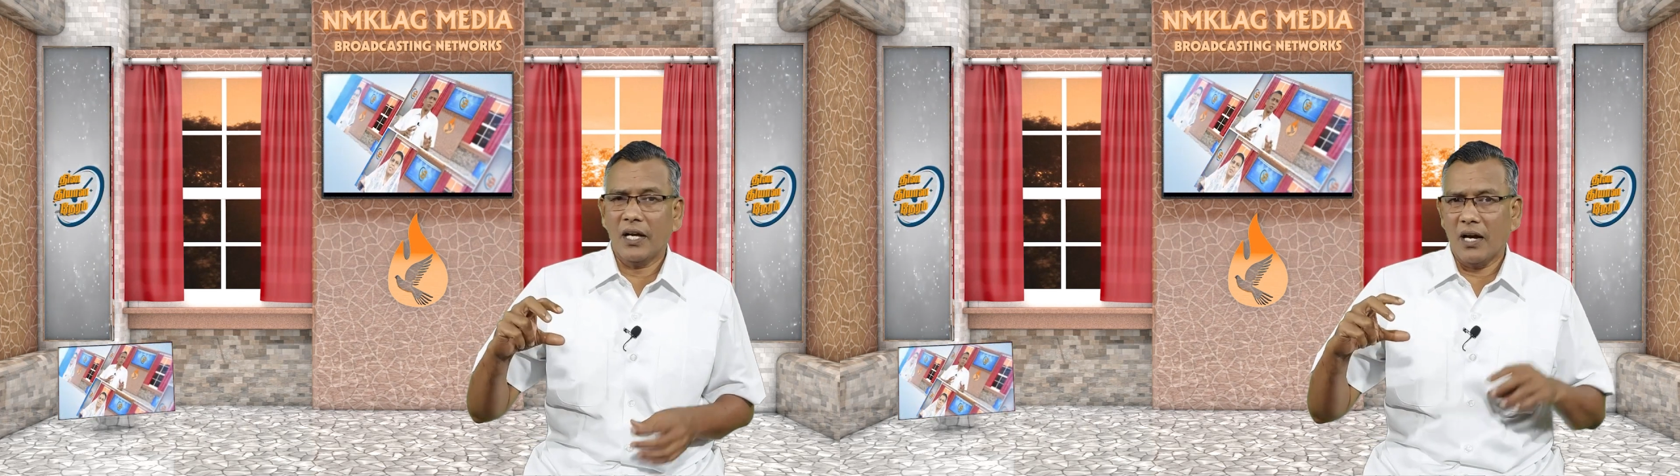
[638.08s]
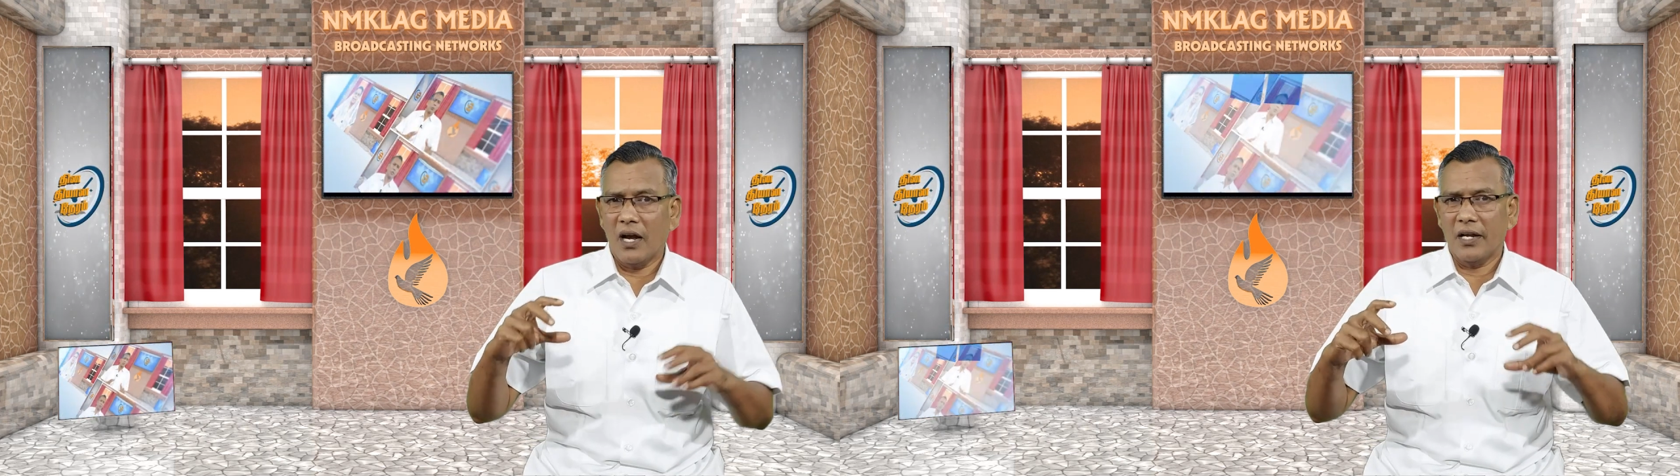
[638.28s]

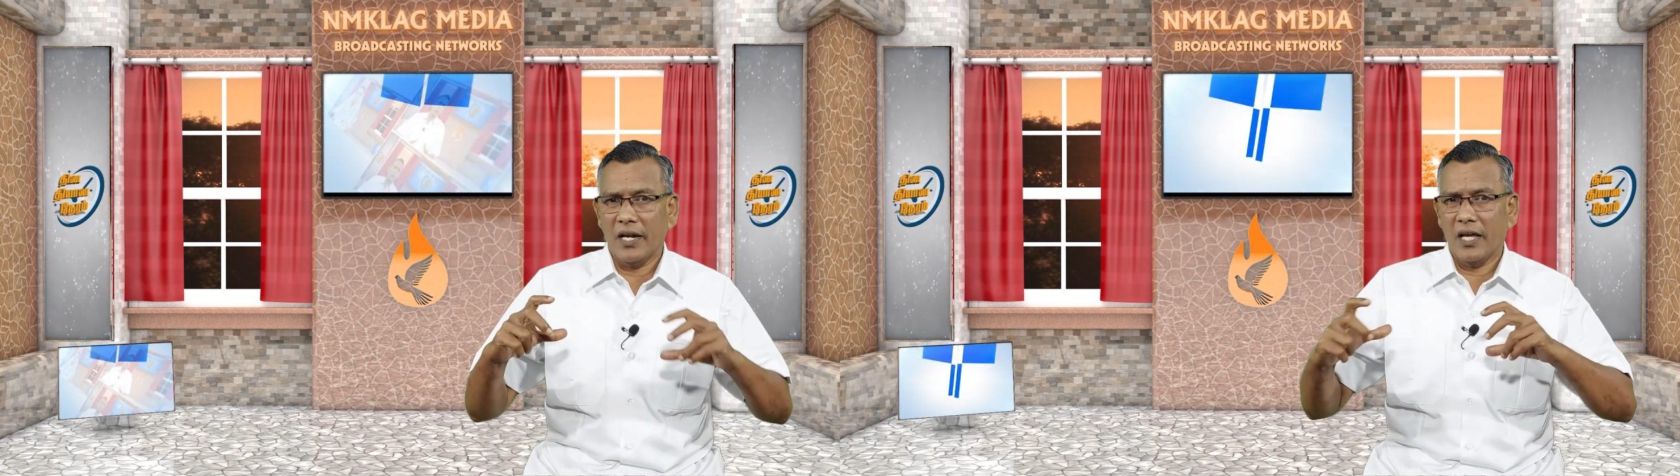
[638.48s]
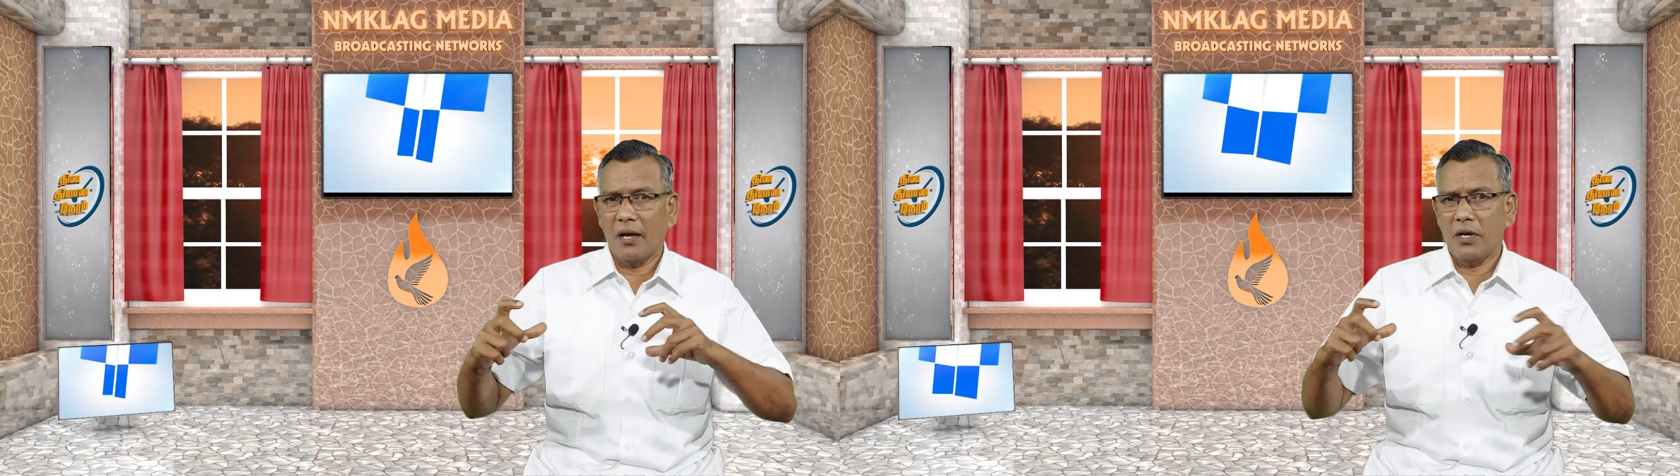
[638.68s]
இந்த கால
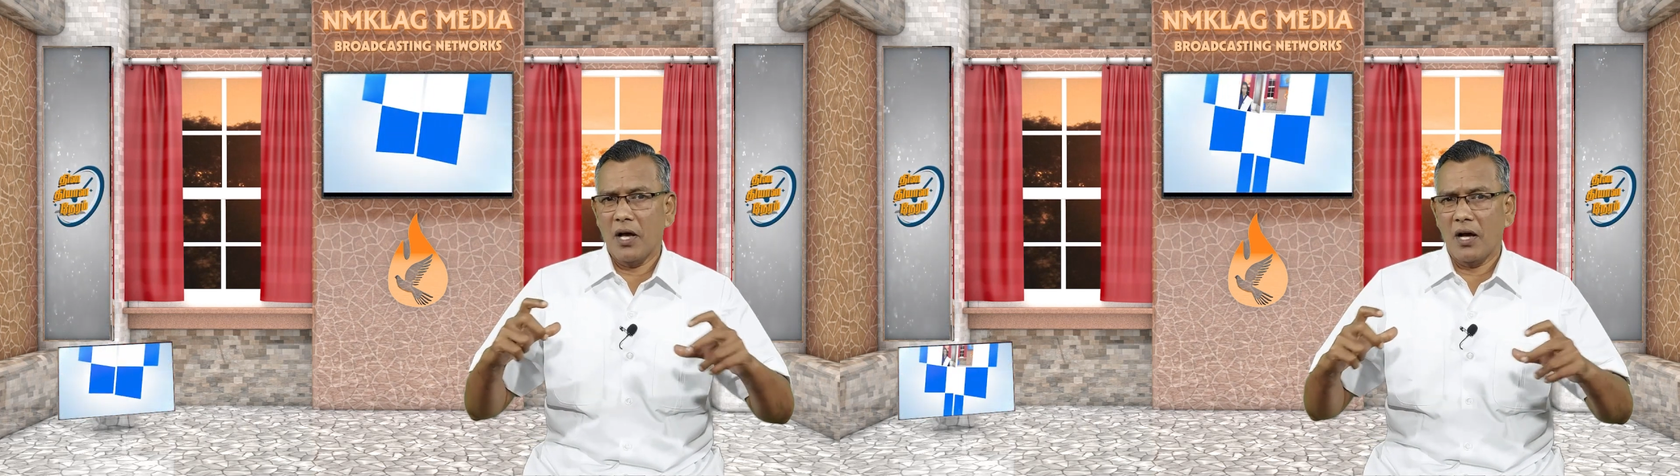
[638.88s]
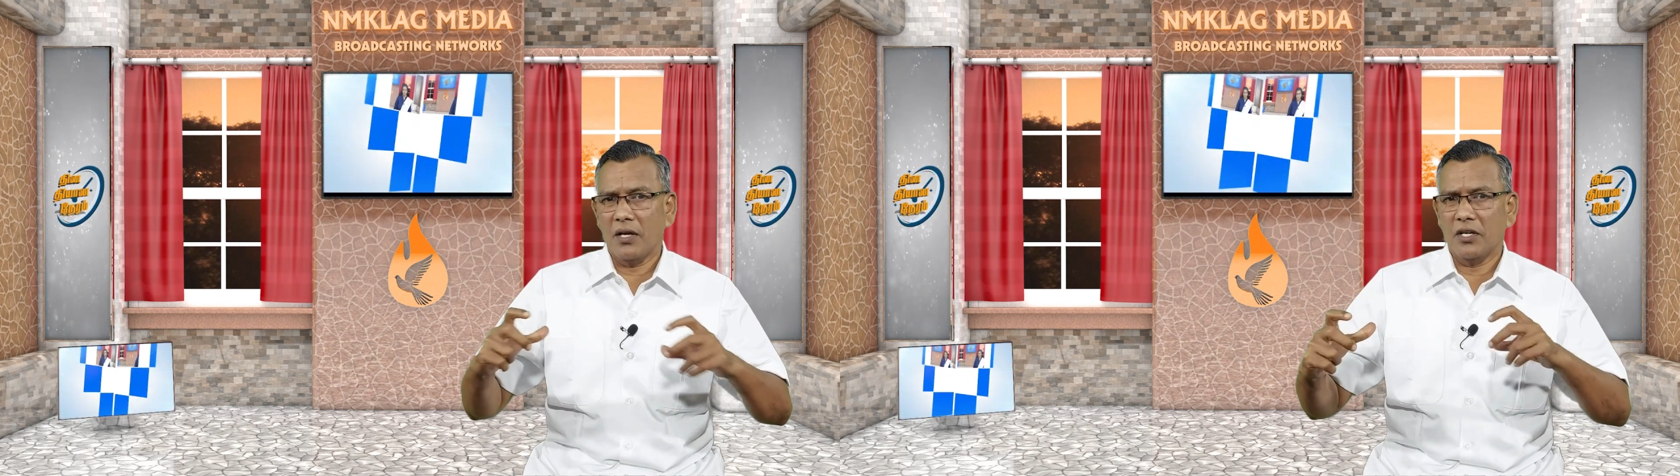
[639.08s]

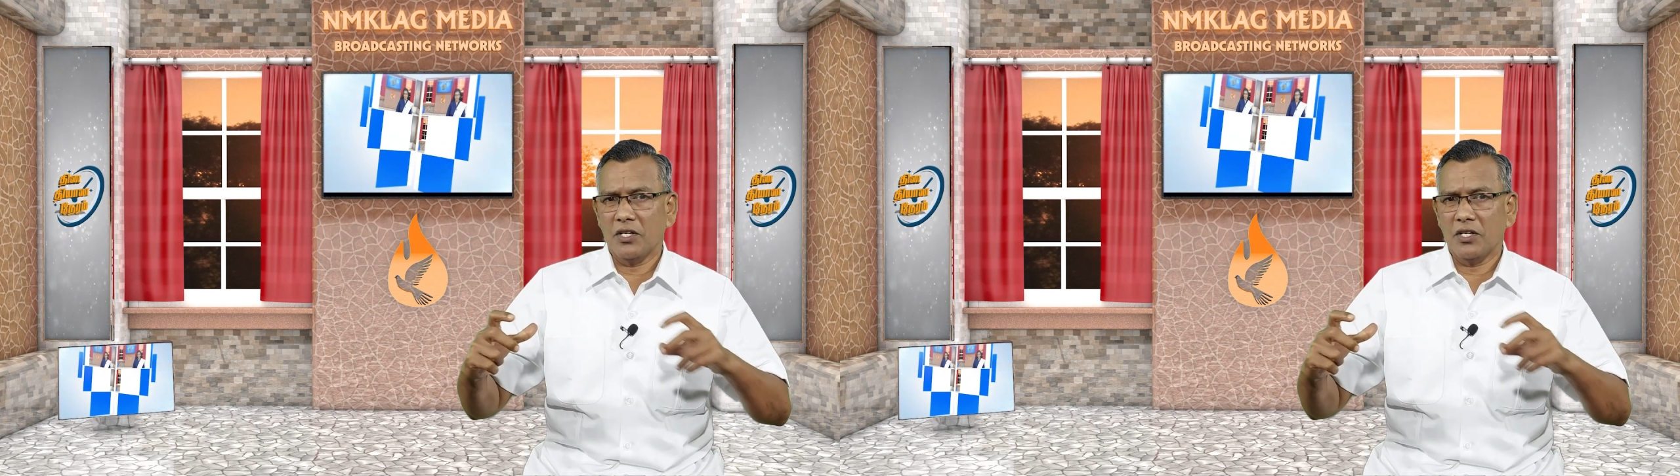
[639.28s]
நெகேமியா